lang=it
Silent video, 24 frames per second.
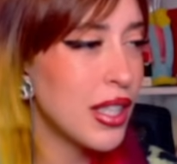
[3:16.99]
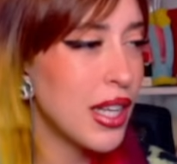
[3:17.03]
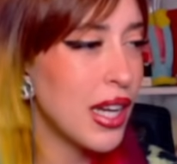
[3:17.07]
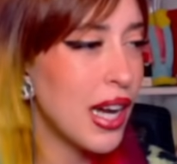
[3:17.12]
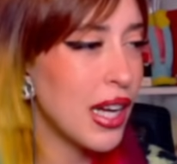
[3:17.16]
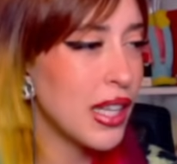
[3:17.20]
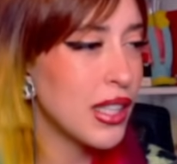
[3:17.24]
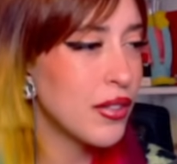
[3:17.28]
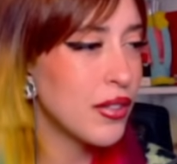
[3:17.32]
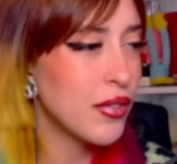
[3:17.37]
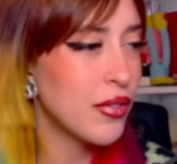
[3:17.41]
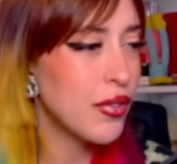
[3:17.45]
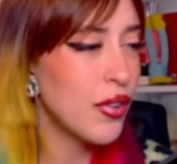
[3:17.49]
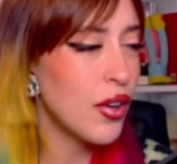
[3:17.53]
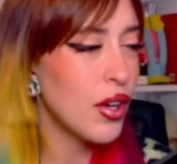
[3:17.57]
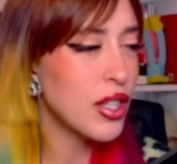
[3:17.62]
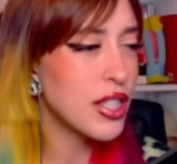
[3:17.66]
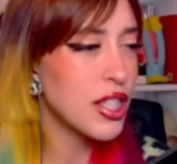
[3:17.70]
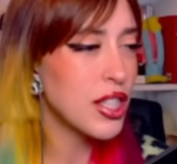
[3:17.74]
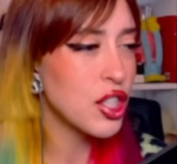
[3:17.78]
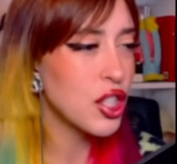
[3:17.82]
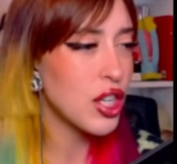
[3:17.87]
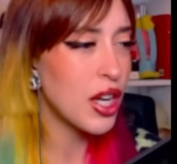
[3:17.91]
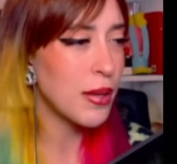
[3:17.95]
Delight.
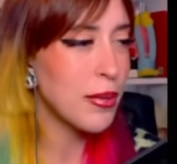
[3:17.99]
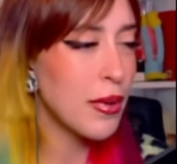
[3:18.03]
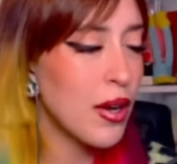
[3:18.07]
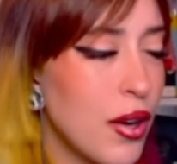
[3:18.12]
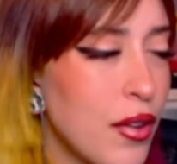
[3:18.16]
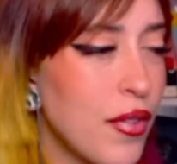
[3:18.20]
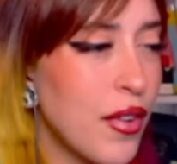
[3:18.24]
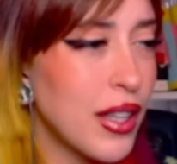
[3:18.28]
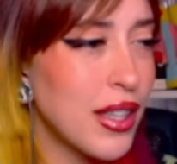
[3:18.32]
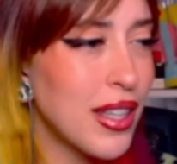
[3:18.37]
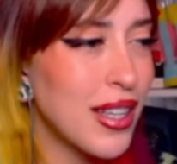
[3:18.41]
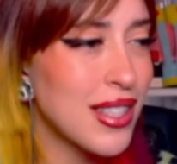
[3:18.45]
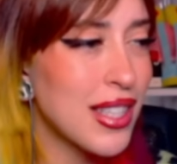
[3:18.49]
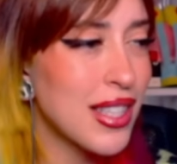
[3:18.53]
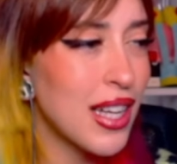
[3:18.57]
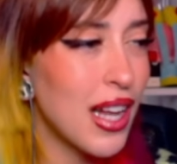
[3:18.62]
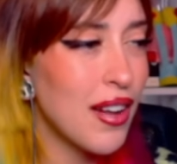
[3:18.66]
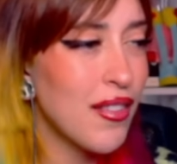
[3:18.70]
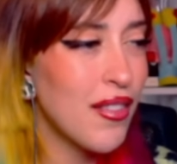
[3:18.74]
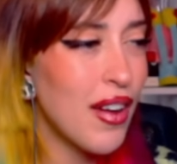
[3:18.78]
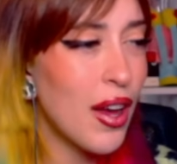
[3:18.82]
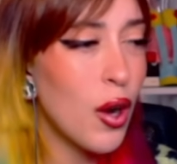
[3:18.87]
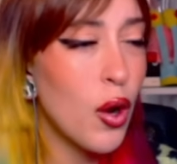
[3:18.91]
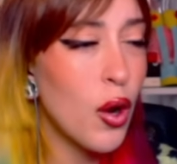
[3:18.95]
Forse ce l'abbiamo fatta a
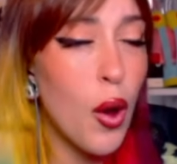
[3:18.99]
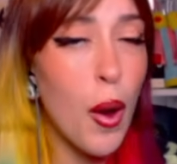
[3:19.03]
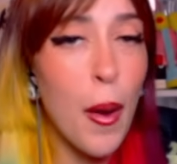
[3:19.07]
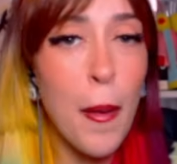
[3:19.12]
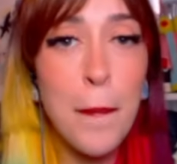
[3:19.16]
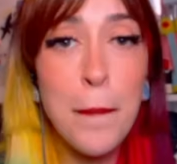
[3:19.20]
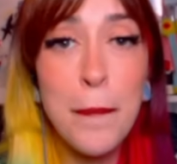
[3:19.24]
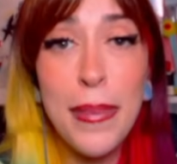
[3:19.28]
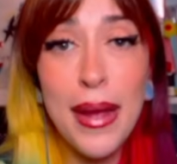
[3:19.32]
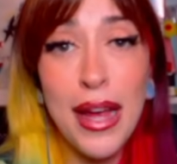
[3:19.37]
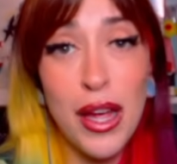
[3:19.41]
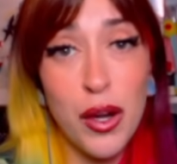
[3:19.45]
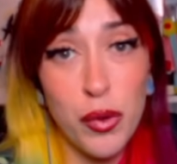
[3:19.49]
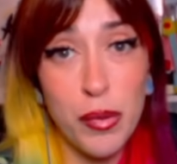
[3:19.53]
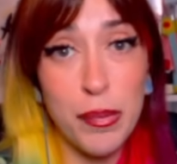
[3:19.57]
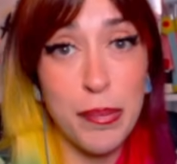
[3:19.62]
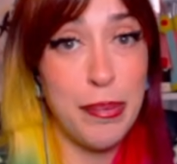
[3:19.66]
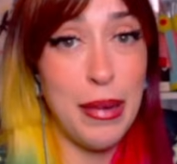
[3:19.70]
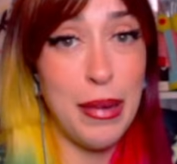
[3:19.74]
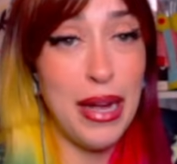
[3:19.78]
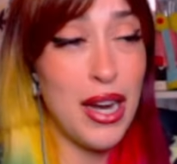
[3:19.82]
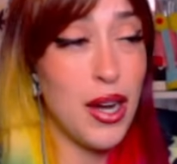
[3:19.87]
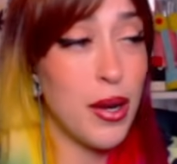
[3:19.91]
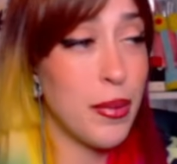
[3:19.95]
salvarlo per un pelo